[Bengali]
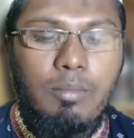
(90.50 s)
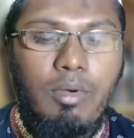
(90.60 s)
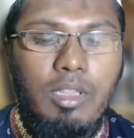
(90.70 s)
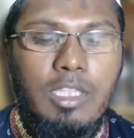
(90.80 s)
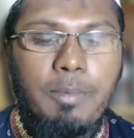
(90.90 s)

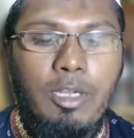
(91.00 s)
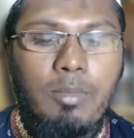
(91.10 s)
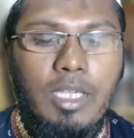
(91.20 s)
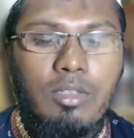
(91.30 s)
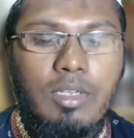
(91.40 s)
বলতে পারো
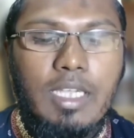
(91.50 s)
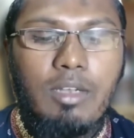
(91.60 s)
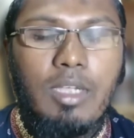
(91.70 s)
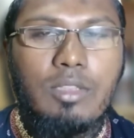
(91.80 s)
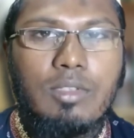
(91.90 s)
মাদক কেন
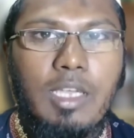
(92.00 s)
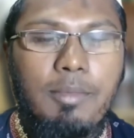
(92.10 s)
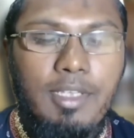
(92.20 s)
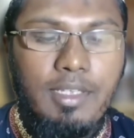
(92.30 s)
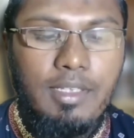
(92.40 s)
এত
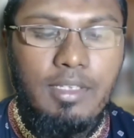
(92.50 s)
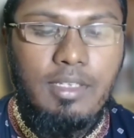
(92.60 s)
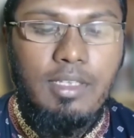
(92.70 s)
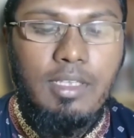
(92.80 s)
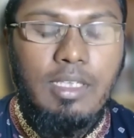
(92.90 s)
দামি
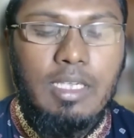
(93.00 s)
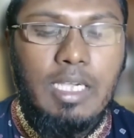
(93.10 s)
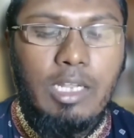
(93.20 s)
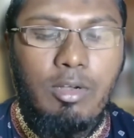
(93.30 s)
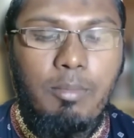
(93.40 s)

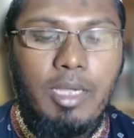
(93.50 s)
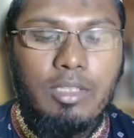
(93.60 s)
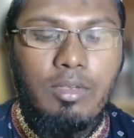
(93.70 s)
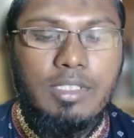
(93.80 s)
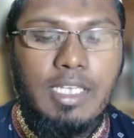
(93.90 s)
কারণ
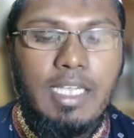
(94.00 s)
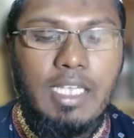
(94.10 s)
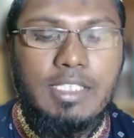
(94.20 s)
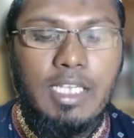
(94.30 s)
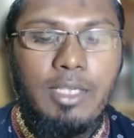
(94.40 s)
মাদক যে
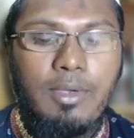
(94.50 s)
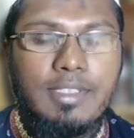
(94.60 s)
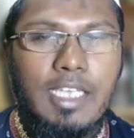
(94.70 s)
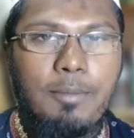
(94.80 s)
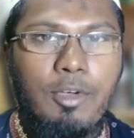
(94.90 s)
খায় সেই
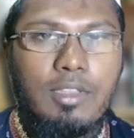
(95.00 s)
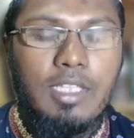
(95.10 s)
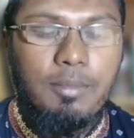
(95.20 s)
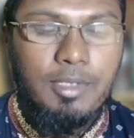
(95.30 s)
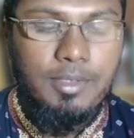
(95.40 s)
হয়ে যায়
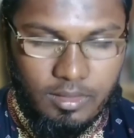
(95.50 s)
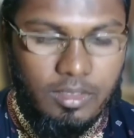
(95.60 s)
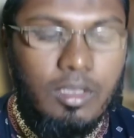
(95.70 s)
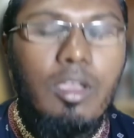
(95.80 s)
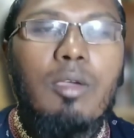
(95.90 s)
বদনামি
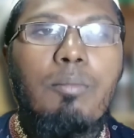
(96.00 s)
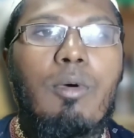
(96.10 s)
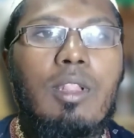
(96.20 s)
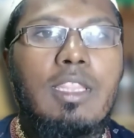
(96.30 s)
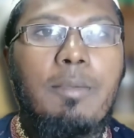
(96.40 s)

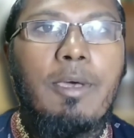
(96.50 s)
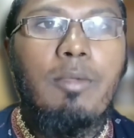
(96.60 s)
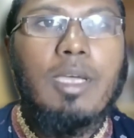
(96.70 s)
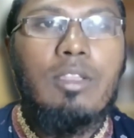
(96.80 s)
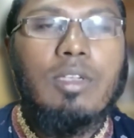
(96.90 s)
বলতে পারো
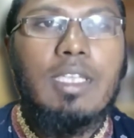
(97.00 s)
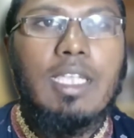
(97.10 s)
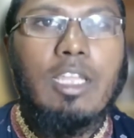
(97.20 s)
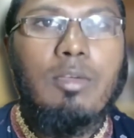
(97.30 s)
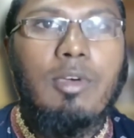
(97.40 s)
মাদককে
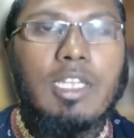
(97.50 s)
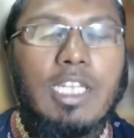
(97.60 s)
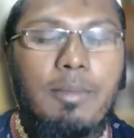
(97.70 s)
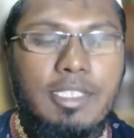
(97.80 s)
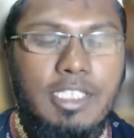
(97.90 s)
কেন বলে
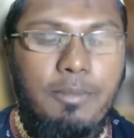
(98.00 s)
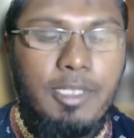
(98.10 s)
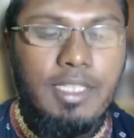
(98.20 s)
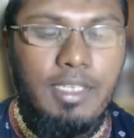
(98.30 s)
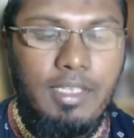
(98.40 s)
সামাজিক
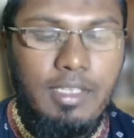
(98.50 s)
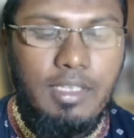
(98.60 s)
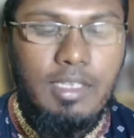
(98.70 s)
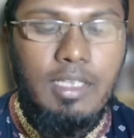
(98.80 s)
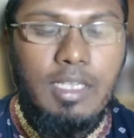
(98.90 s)
বেধি
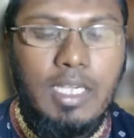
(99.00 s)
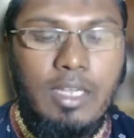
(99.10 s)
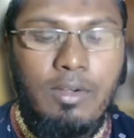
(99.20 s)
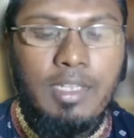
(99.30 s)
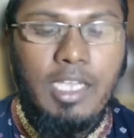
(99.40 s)

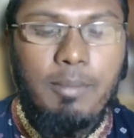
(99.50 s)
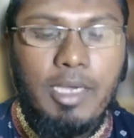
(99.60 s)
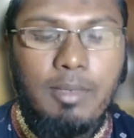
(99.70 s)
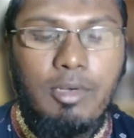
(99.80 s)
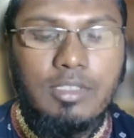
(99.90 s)
কারণ ইহা
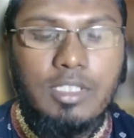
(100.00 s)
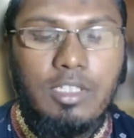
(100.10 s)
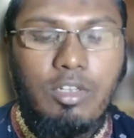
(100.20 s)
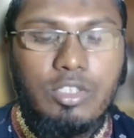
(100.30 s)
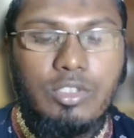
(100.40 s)
মান
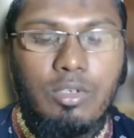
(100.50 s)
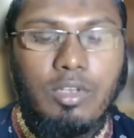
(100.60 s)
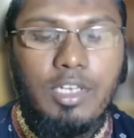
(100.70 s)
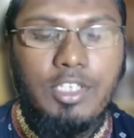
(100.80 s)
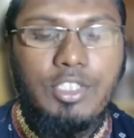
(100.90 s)
মর্যাদা নষ্ট
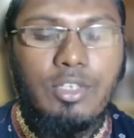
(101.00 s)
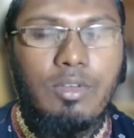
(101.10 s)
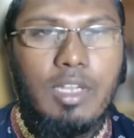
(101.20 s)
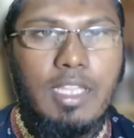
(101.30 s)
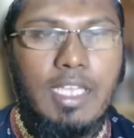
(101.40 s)
করে নিঃস্ব
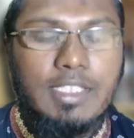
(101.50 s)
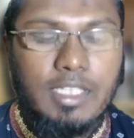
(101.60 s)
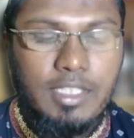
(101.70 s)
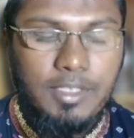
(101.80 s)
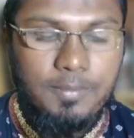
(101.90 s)
করে দেয়
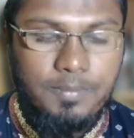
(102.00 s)
জাতি